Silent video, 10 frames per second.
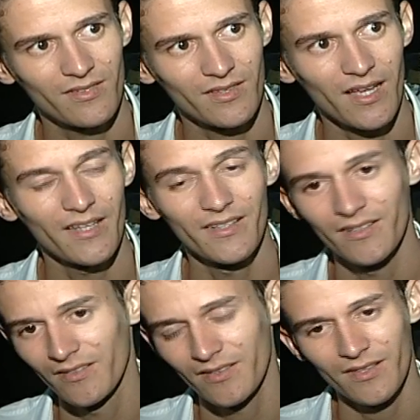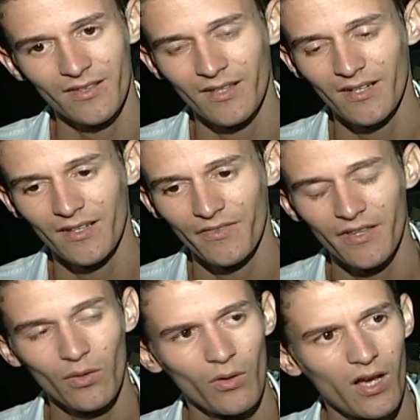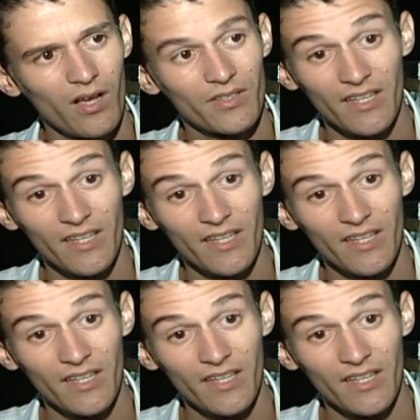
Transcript: Está em, tá, tá no ar,